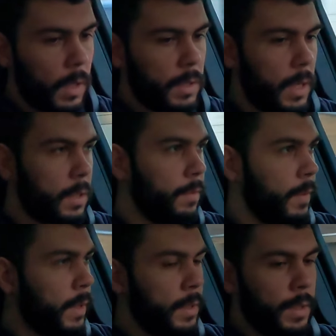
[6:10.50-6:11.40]
Ich
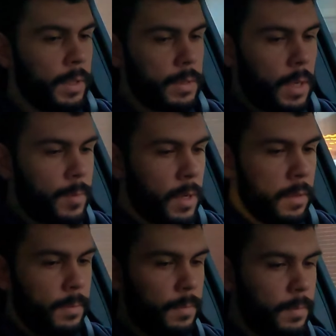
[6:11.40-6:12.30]
aktiviere den jetzt einmal.
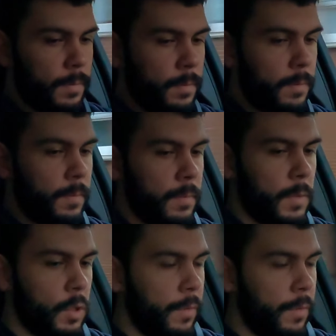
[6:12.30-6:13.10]
Ich